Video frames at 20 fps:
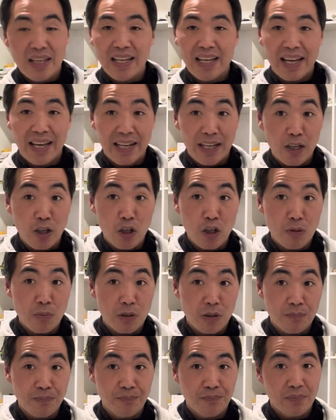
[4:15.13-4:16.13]
En
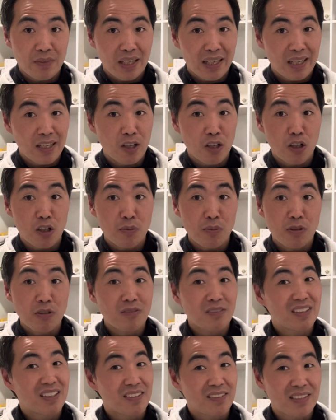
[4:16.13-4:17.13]
grobo, en
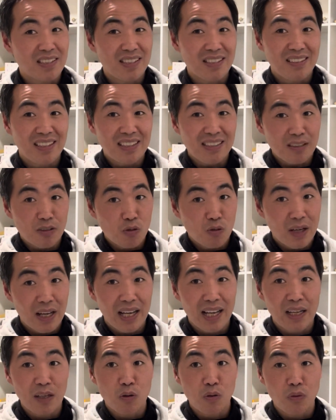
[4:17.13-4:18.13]
grobo necesitas una
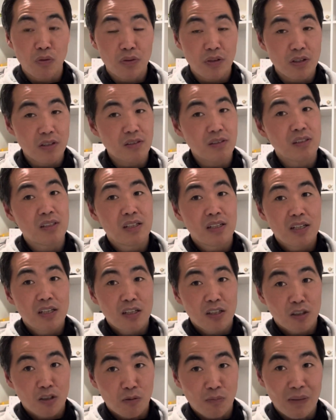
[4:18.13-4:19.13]
ejecución
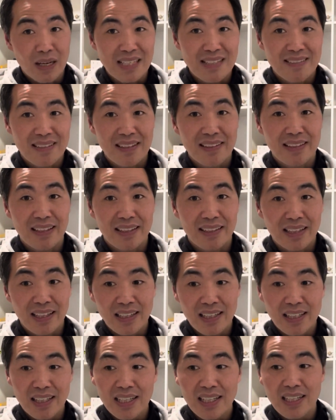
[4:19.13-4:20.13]
con bastante
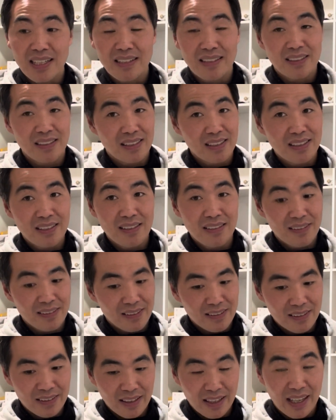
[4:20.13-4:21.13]
técnica y
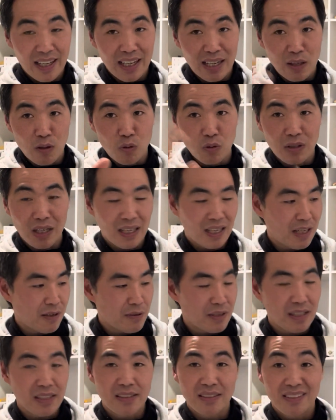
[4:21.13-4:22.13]
ejecutarla bien.